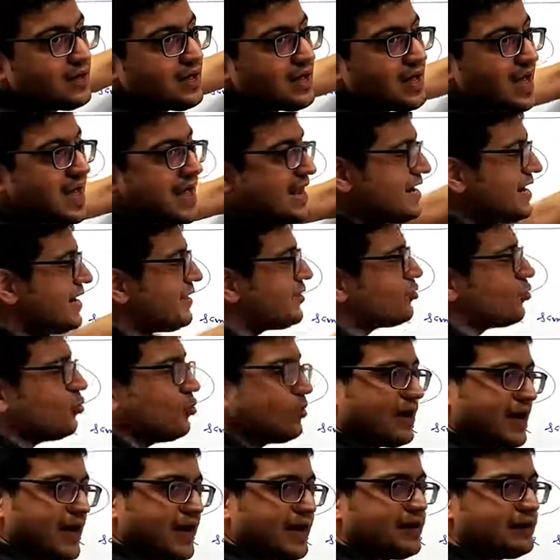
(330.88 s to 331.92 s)
एनी टू
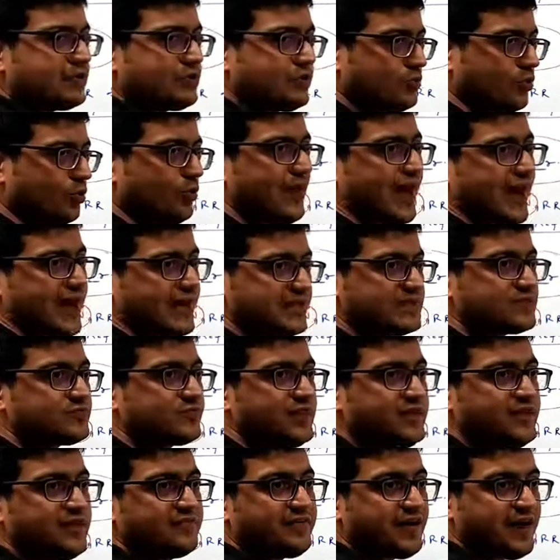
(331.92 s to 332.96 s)
टू लाइन
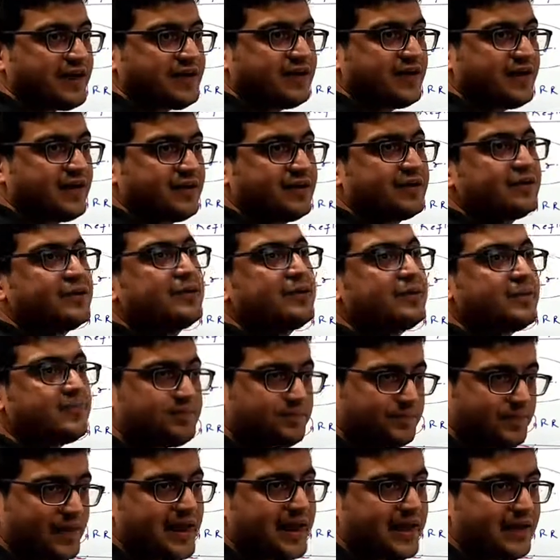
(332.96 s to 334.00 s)
विल डिफाइन अ
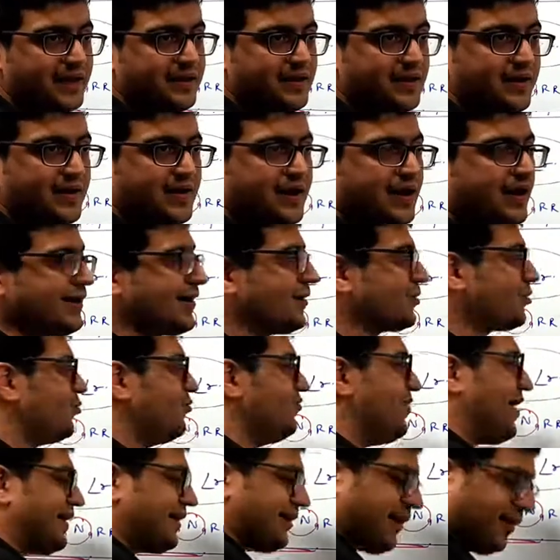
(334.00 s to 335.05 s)
प्लेन अगर तुम
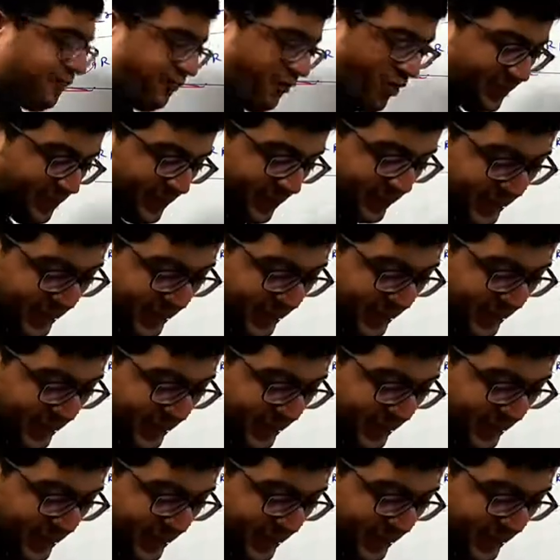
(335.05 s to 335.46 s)
वेक्टर फॉर्म में